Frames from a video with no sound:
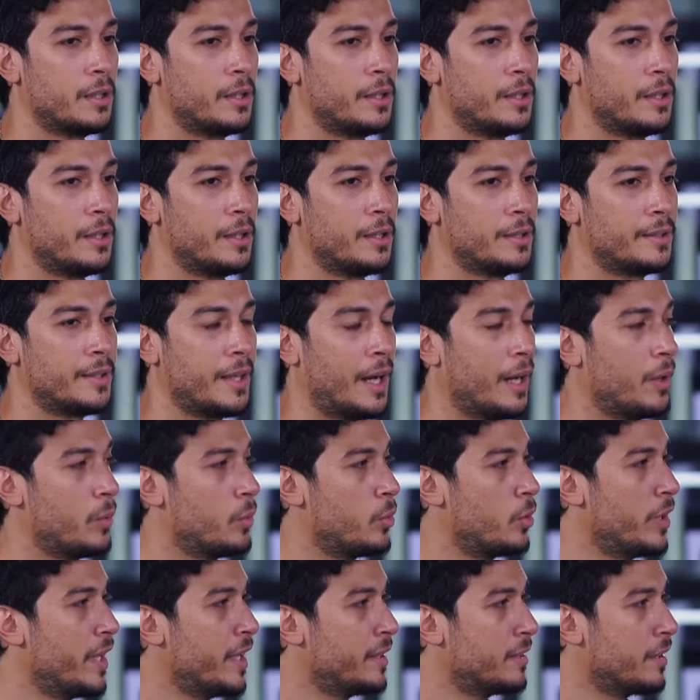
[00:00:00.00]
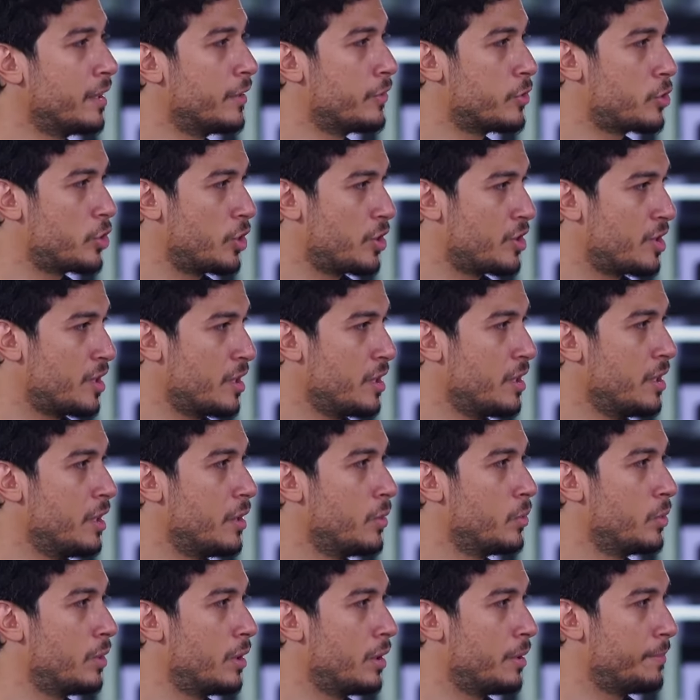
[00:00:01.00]
التحولات اللي في الشخصيه
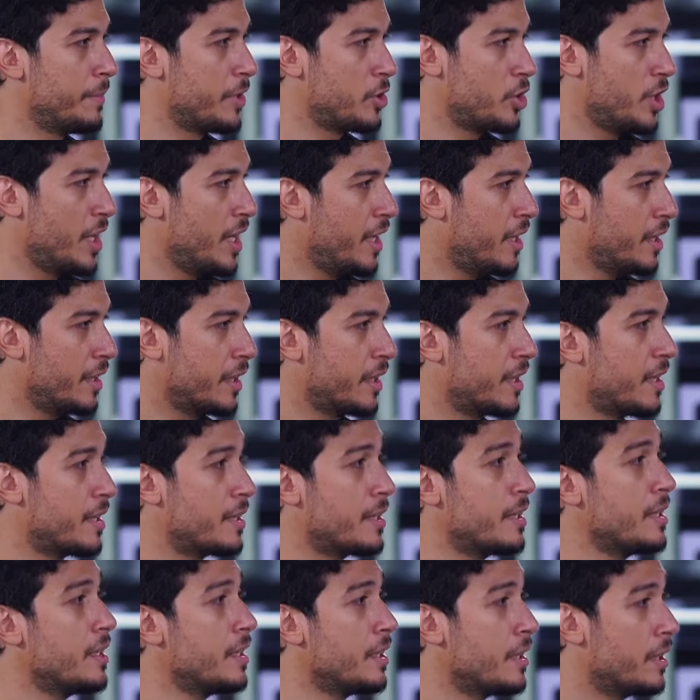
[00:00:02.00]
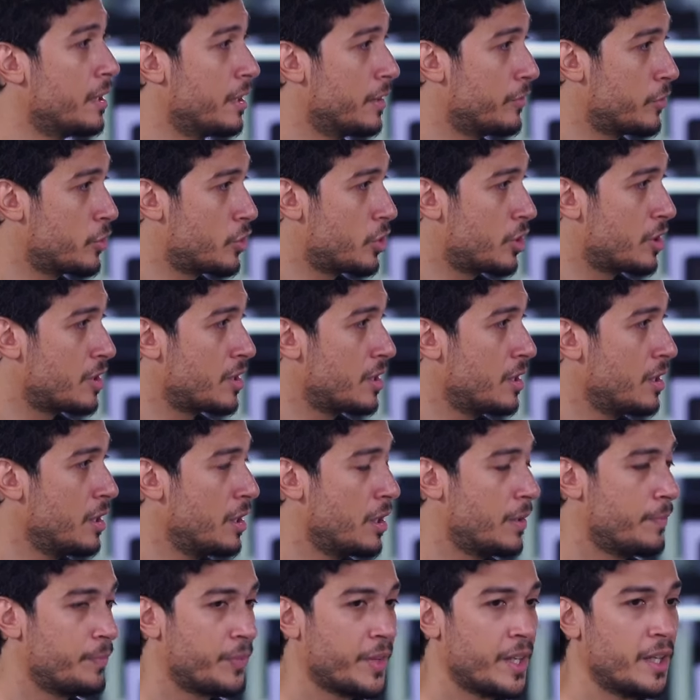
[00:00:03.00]
والمشاعر الكتير اللي في
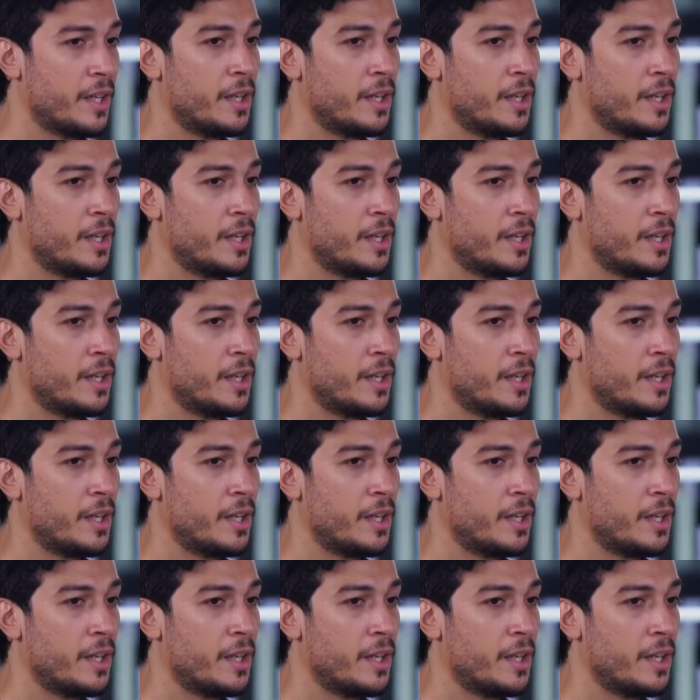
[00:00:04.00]
الشخصيه